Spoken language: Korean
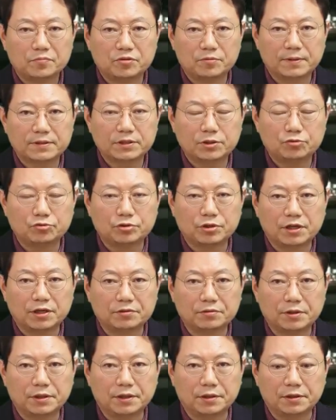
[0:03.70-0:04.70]
돌박자 유턴
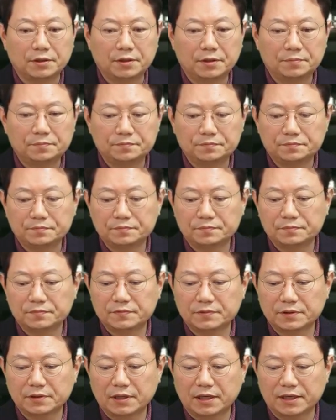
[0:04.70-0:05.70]
할 거예요
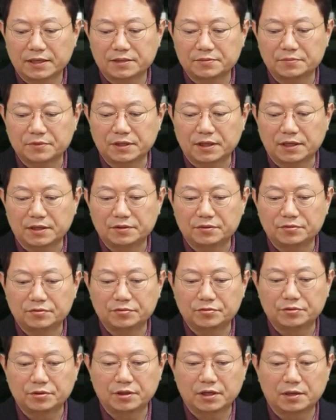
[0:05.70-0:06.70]
가겠습니다
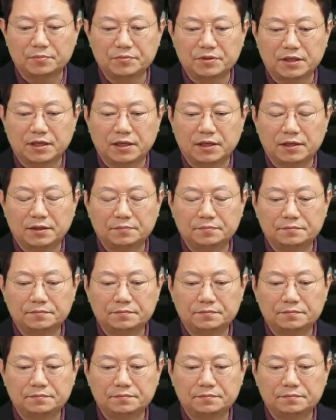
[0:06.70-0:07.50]
유턴 갑니다